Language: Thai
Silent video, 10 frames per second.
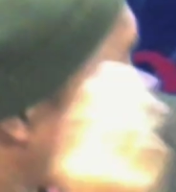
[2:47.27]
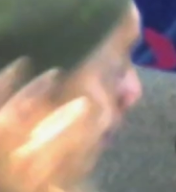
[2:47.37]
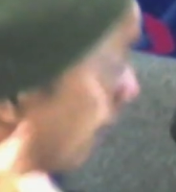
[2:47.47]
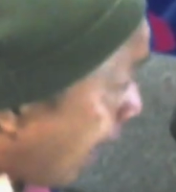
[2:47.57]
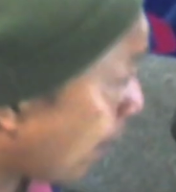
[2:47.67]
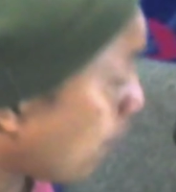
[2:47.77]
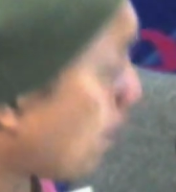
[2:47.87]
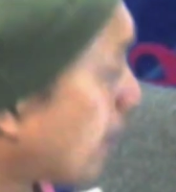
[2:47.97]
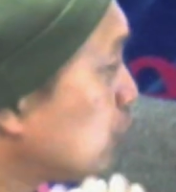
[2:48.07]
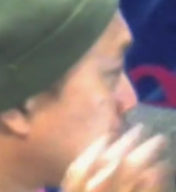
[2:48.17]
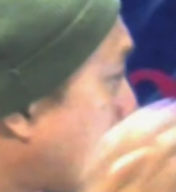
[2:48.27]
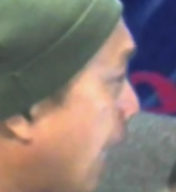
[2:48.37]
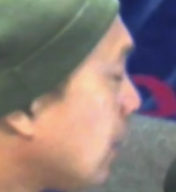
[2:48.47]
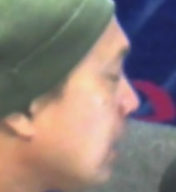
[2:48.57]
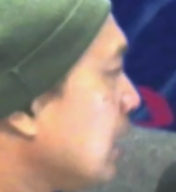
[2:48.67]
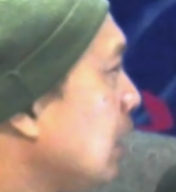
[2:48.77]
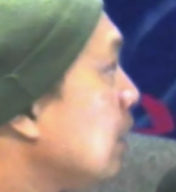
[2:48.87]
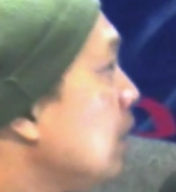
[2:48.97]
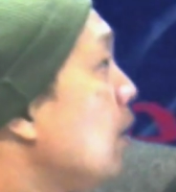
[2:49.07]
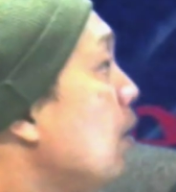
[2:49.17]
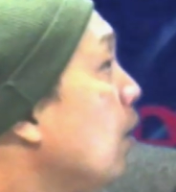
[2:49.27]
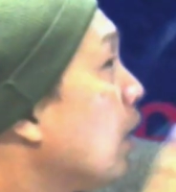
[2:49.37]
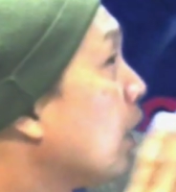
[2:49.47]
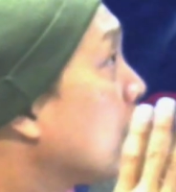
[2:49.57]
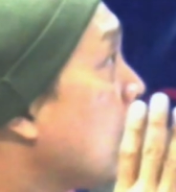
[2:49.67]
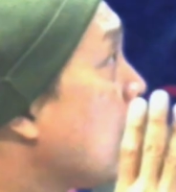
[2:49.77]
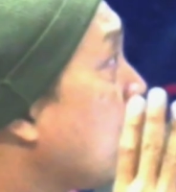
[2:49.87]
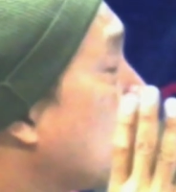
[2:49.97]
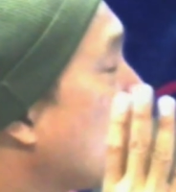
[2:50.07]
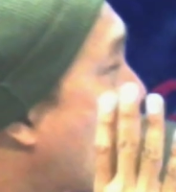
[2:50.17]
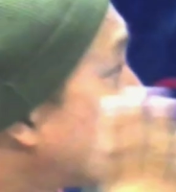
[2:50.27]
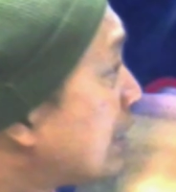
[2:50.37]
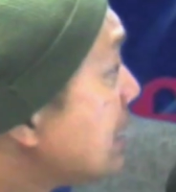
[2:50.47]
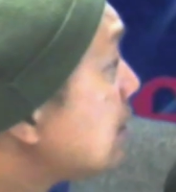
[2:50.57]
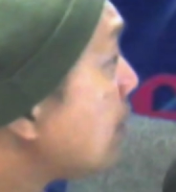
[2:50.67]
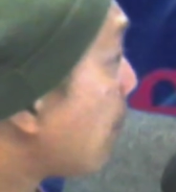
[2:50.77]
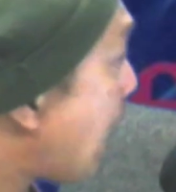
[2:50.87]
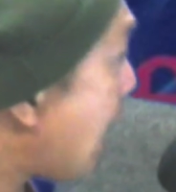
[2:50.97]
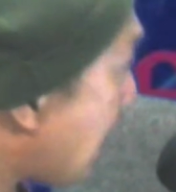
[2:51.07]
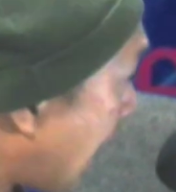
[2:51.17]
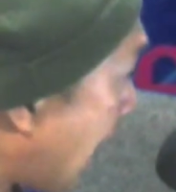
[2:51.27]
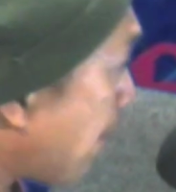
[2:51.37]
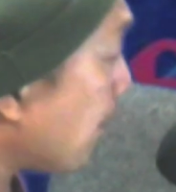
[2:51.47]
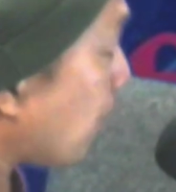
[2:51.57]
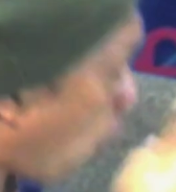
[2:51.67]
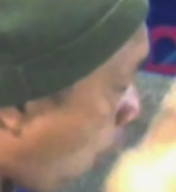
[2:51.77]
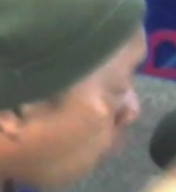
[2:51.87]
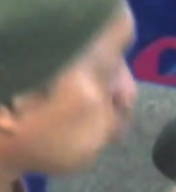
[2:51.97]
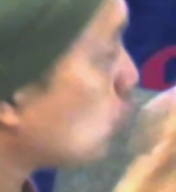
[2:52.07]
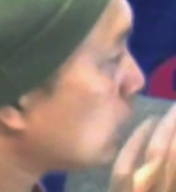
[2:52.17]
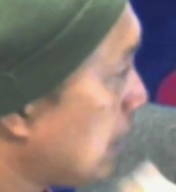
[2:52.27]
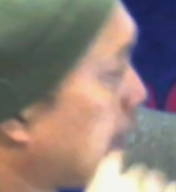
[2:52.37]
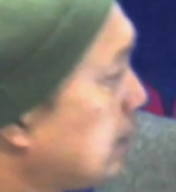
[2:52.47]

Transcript: และวันสุดท้ายก็คืออวันขึ้น 15ค่ำของทุกเดือน